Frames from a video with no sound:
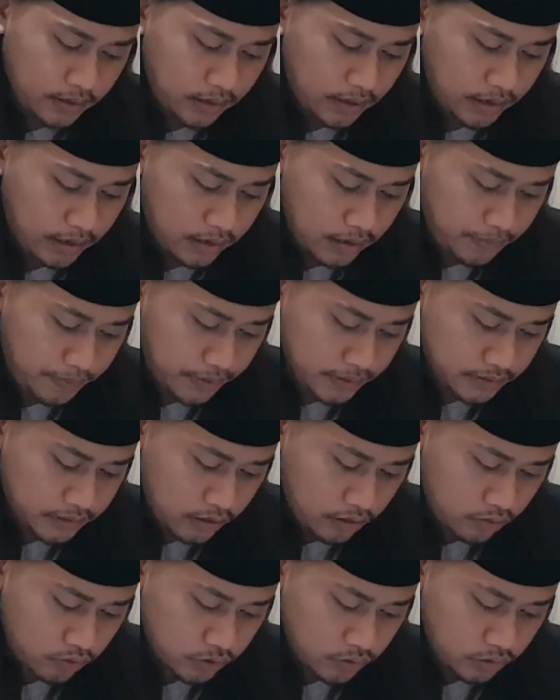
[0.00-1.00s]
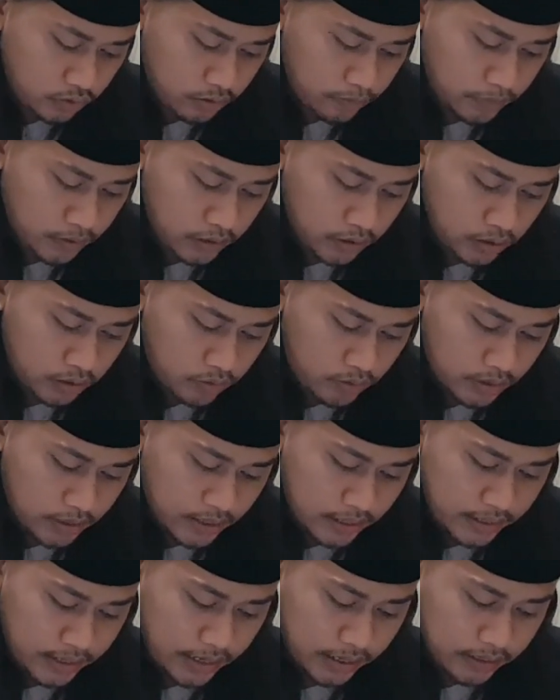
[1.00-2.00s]
Karena Presiden Gus Dur
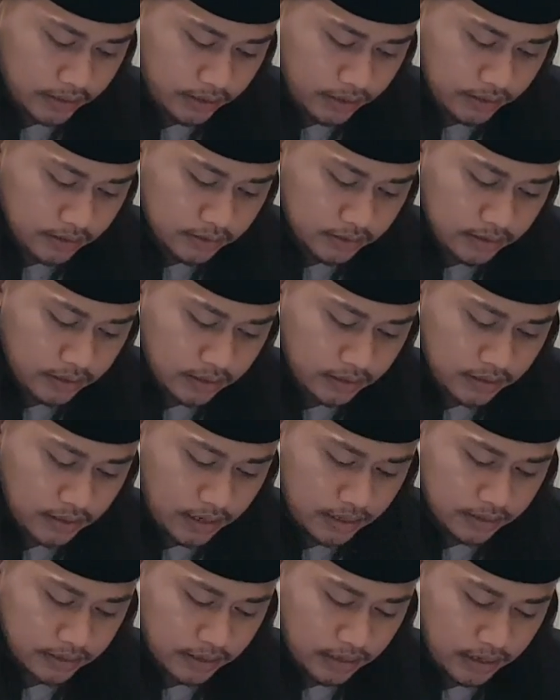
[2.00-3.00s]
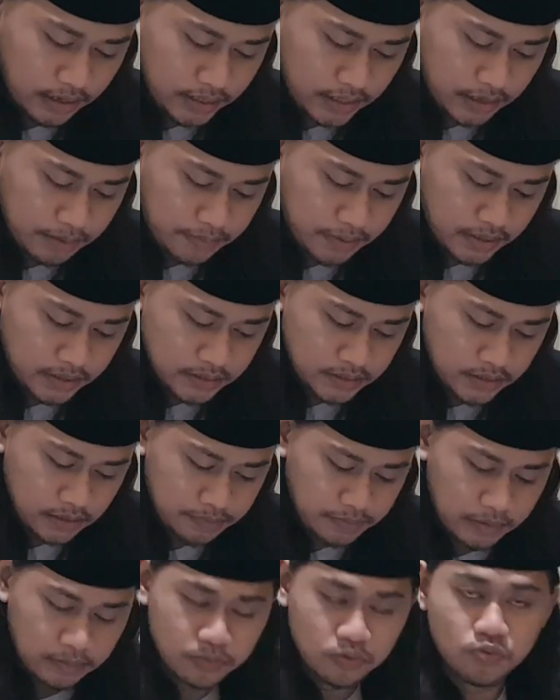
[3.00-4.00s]
mengeluarkan dekrit yang diantaranya berisi
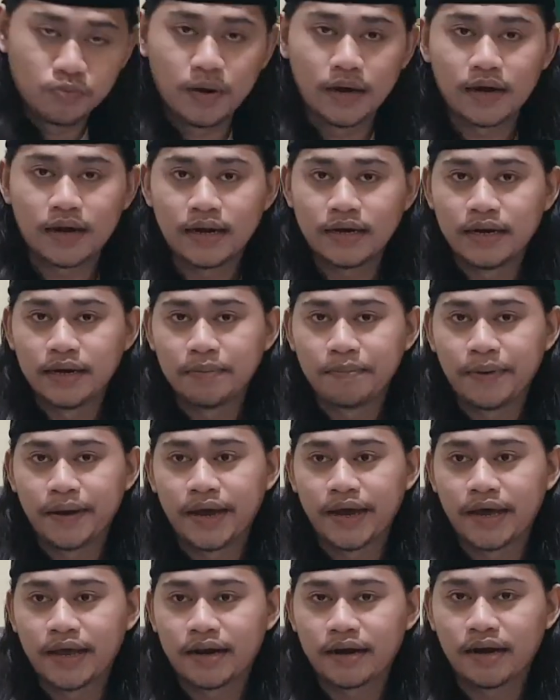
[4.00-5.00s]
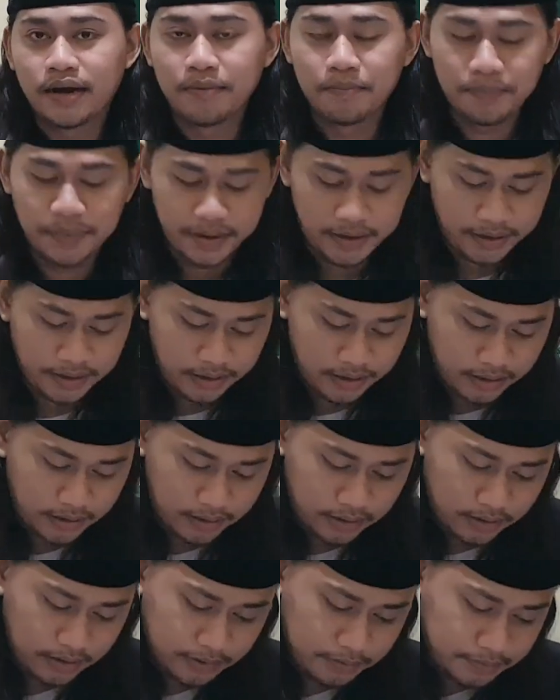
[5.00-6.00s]
pembubaran DPR MPR.